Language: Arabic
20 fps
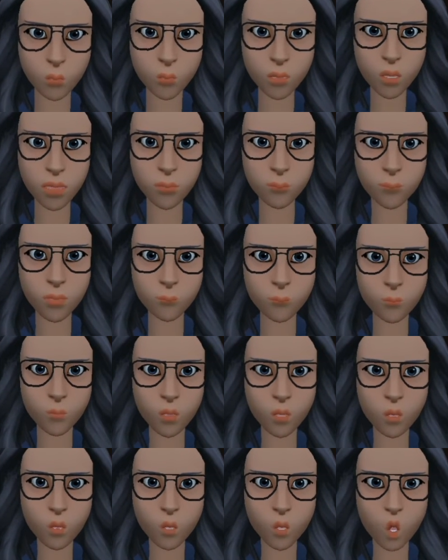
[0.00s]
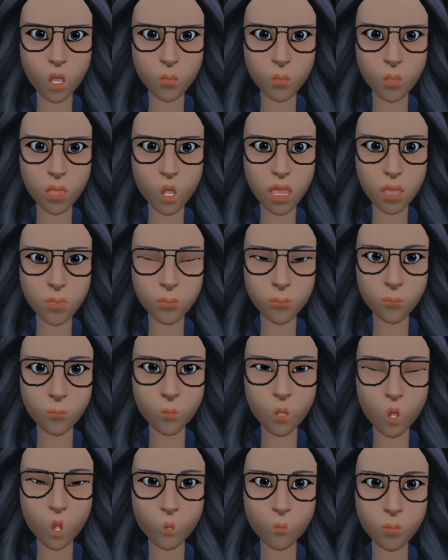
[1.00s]
كان يعيش بقفص
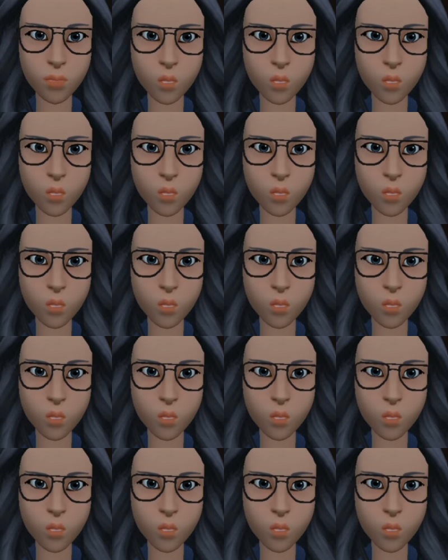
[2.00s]
حديدي